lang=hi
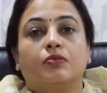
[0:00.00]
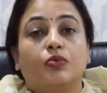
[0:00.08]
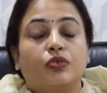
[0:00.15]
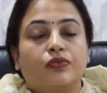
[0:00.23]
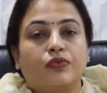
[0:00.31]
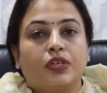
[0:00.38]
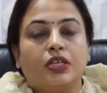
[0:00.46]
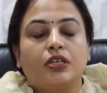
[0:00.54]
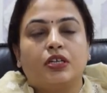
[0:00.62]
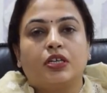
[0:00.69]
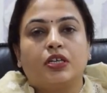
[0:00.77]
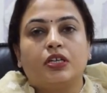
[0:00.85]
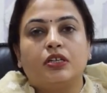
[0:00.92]

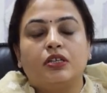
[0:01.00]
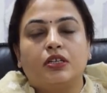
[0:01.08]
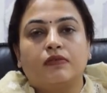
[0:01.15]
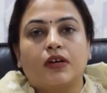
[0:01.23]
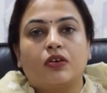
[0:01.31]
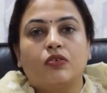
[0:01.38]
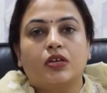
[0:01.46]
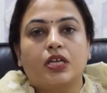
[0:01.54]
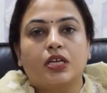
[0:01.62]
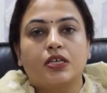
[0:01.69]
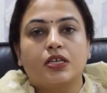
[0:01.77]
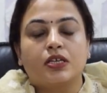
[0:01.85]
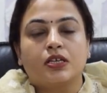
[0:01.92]
मॉर्फिन इन दवाओं
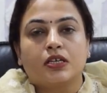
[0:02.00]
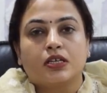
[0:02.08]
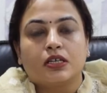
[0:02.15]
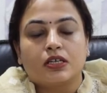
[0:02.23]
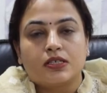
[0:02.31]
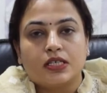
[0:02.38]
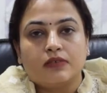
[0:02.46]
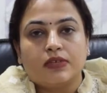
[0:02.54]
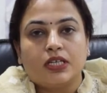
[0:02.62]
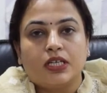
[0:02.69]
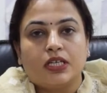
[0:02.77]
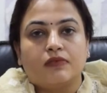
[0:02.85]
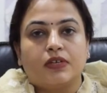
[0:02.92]
के
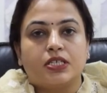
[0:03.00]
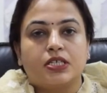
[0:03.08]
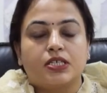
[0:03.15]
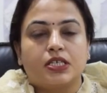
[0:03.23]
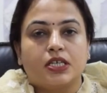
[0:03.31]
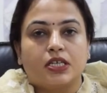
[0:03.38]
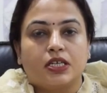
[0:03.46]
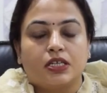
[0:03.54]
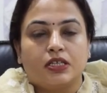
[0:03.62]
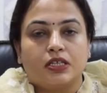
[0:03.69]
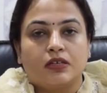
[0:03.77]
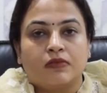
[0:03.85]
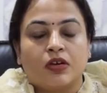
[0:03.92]
सेवन की वजह से
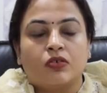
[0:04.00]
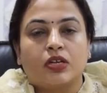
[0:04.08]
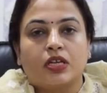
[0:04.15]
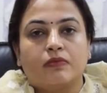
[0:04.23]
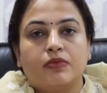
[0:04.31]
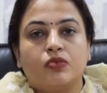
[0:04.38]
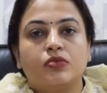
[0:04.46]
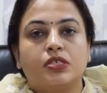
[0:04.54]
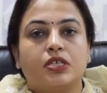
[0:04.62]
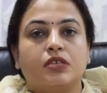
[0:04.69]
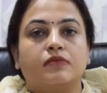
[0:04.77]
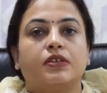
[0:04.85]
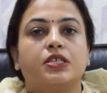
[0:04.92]
इन दवाओं के
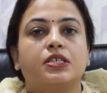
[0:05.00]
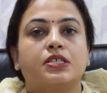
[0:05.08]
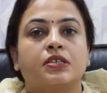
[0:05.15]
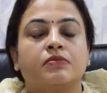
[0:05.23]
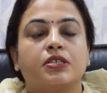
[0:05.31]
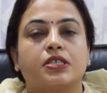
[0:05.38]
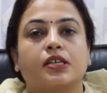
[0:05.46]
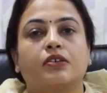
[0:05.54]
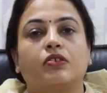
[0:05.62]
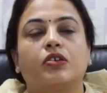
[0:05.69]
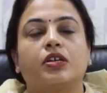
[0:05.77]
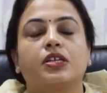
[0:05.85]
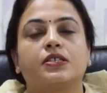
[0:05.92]
अब्यूज़ की वजह से भी
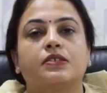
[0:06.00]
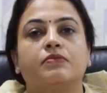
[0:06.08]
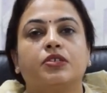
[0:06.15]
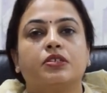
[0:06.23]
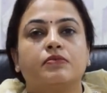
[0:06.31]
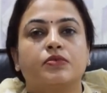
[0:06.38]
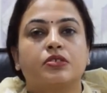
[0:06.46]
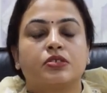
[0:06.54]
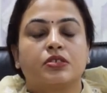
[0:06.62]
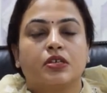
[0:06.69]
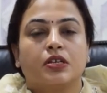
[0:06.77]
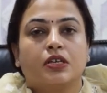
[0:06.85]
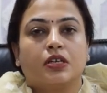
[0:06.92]
साइकोटिक सिम्टम्स
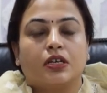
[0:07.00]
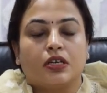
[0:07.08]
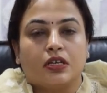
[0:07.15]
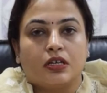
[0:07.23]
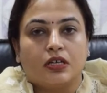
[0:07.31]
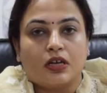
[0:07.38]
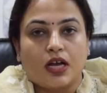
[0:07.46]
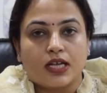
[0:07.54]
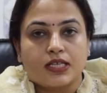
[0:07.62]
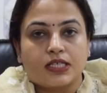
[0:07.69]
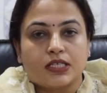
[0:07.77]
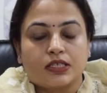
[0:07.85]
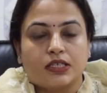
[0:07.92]

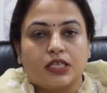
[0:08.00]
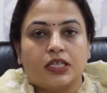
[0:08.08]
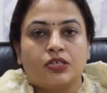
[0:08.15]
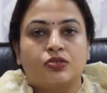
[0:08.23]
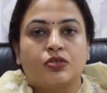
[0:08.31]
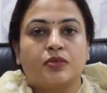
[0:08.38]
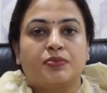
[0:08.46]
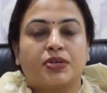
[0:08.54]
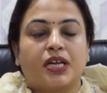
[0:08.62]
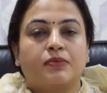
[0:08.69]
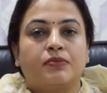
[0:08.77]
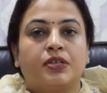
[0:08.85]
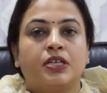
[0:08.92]
आ सकते हैं जो कि
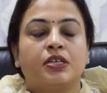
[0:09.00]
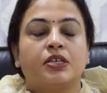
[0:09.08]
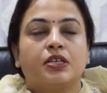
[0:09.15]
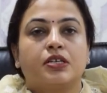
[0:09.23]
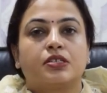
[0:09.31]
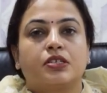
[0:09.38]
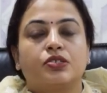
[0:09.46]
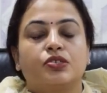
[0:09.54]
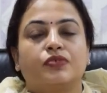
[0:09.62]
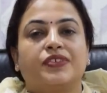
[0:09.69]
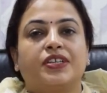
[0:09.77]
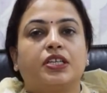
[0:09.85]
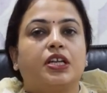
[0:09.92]
प्राइमरी
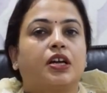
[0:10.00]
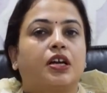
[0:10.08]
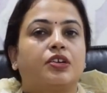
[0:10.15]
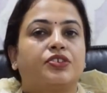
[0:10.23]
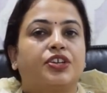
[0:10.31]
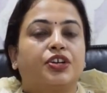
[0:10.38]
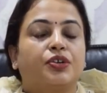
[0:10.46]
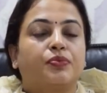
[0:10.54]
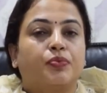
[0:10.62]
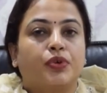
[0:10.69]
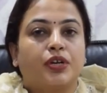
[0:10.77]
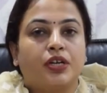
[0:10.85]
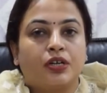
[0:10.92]
स्किजोफ्रीनिया का ट्रिगर
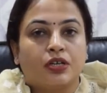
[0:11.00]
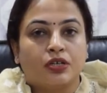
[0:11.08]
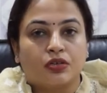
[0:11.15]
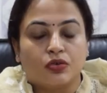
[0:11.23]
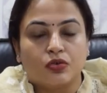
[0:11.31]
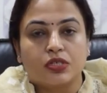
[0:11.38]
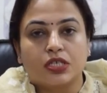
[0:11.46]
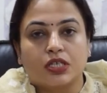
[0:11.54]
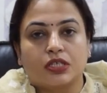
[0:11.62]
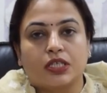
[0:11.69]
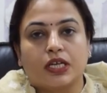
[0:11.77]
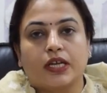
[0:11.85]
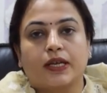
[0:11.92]
पॉइंट हो
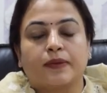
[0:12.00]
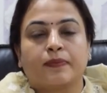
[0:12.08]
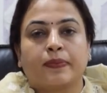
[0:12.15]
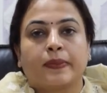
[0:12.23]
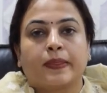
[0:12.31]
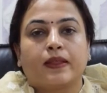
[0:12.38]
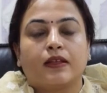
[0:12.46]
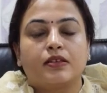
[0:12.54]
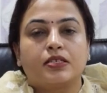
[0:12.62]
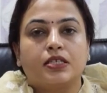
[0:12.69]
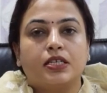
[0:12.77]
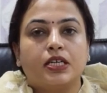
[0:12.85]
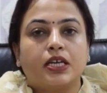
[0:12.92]
सकता है
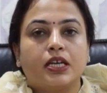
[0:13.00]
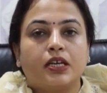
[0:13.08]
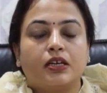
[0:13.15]
इसीलिए